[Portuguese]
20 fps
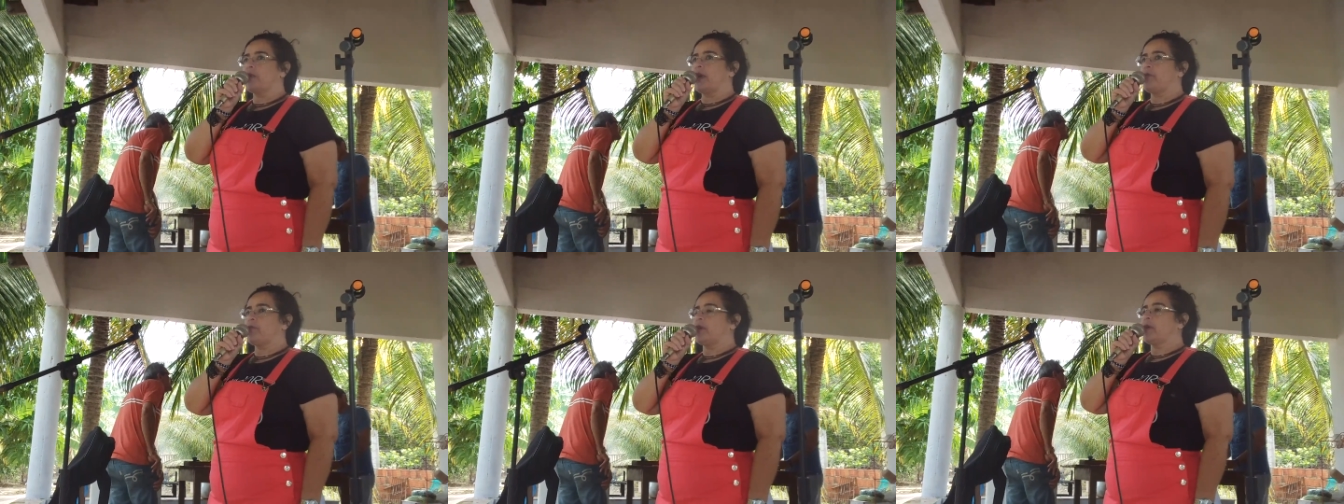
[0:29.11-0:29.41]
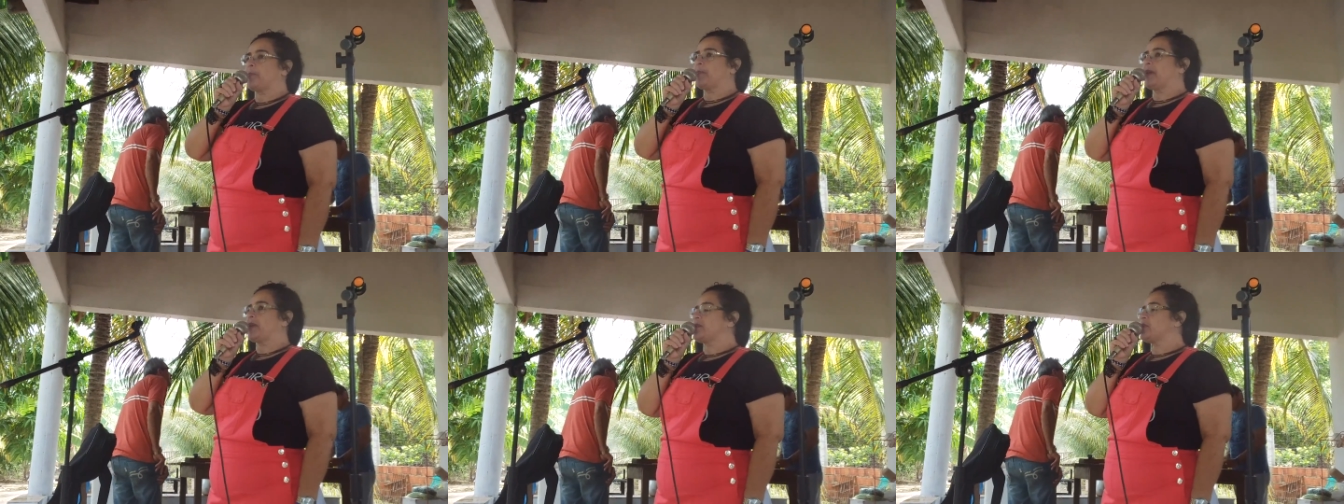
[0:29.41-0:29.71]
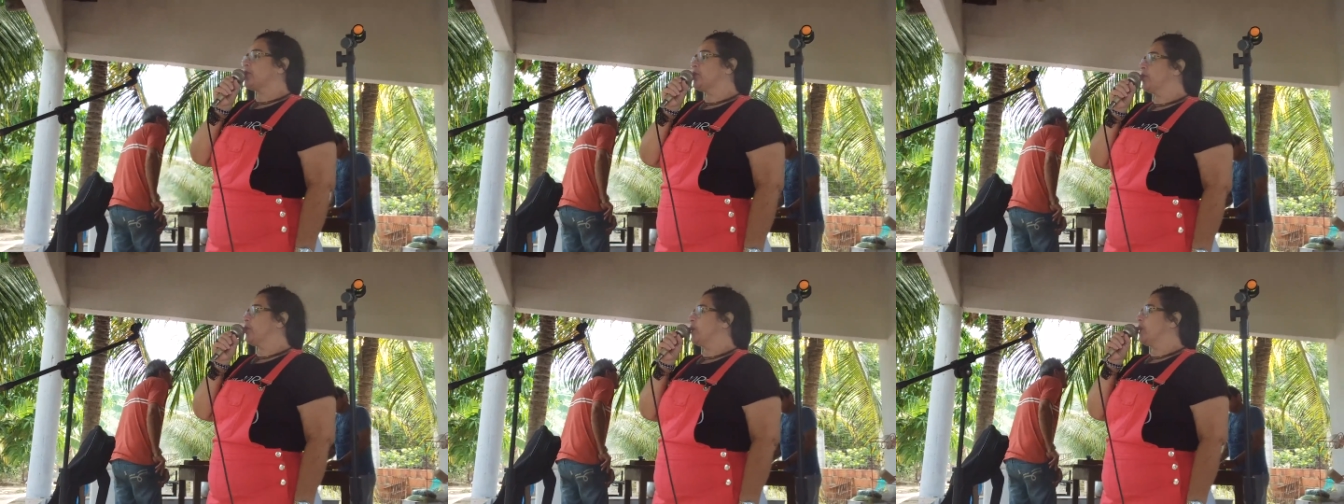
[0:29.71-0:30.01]
é uma
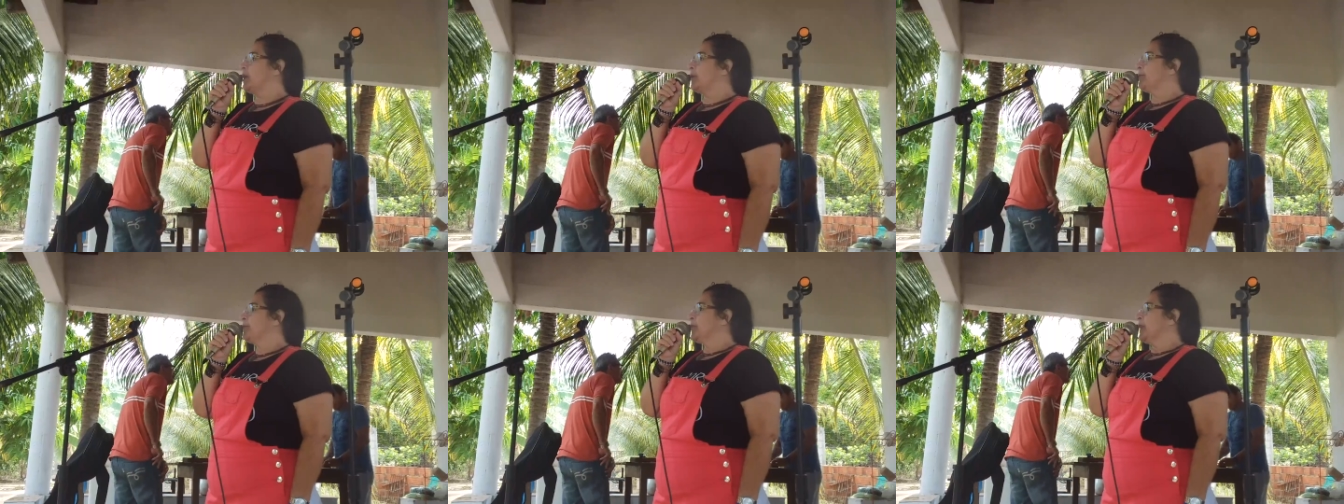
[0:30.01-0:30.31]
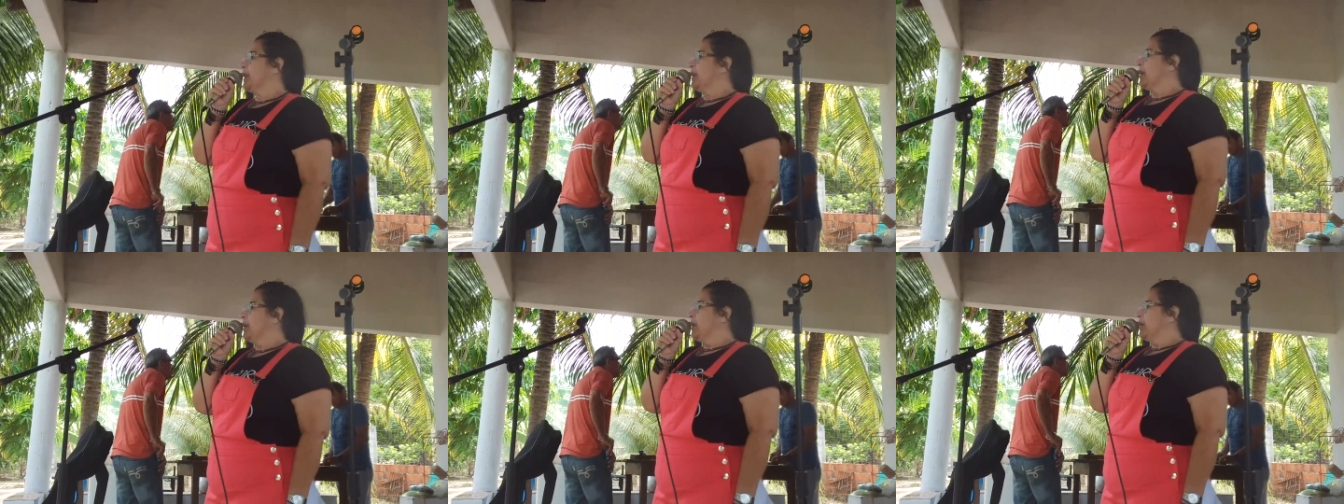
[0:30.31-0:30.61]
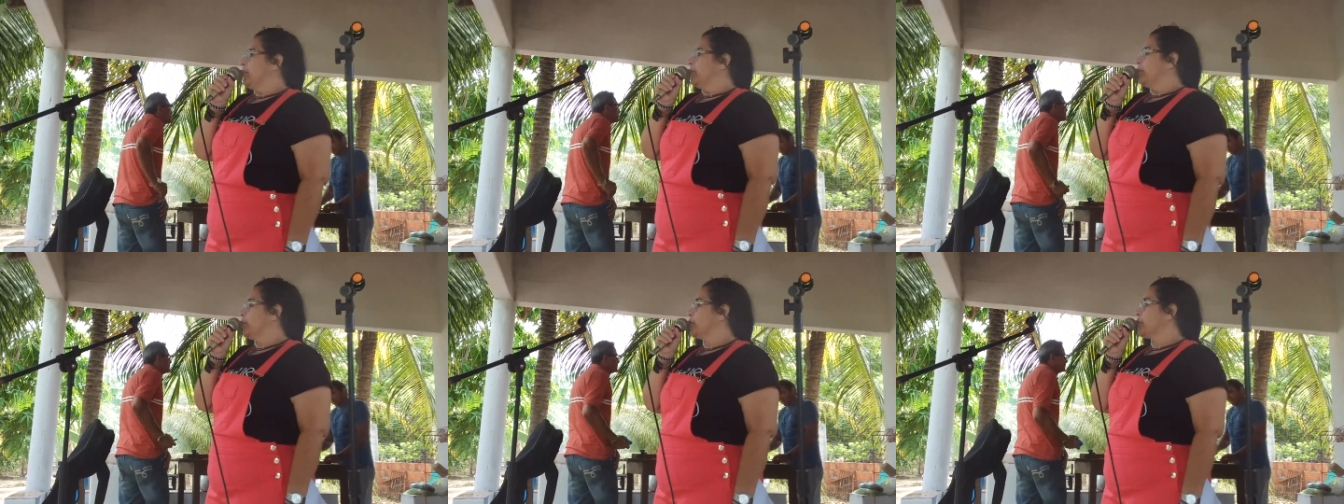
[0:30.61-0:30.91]
pessoa
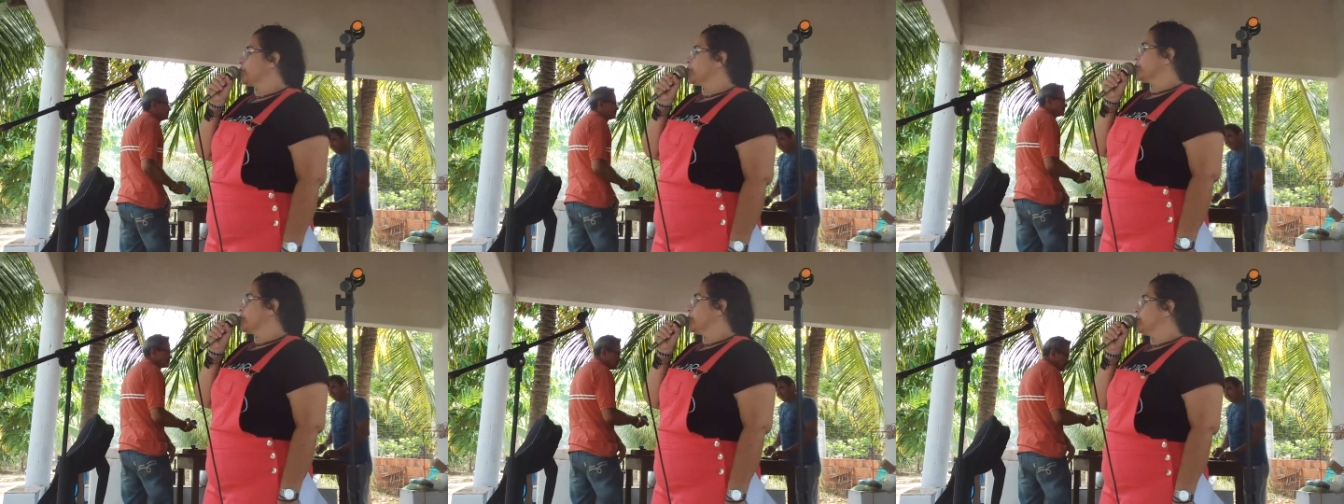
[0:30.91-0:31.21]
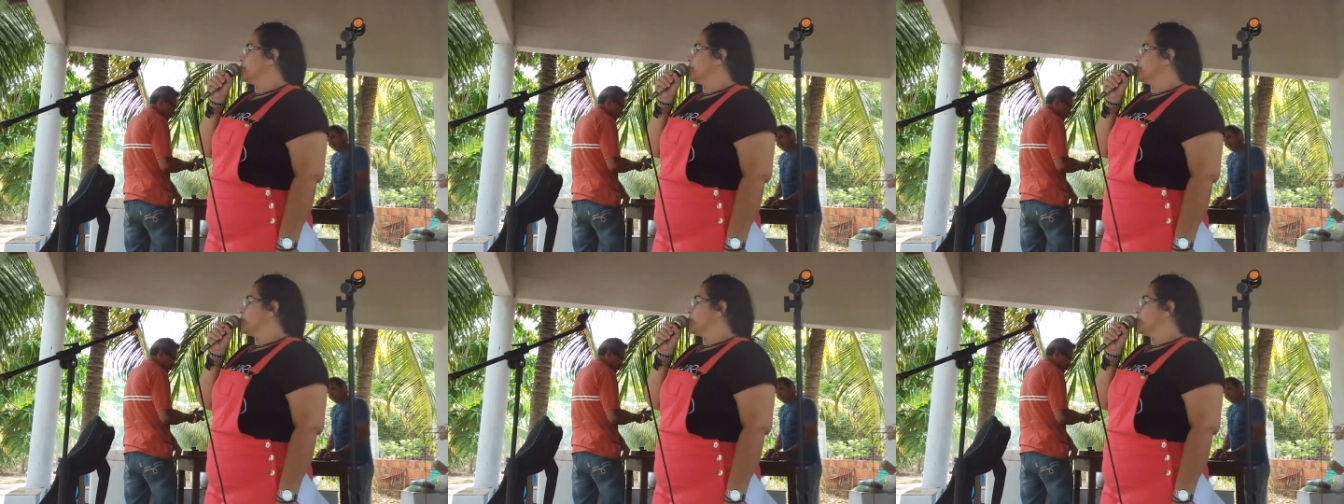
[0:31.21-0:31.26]
muito,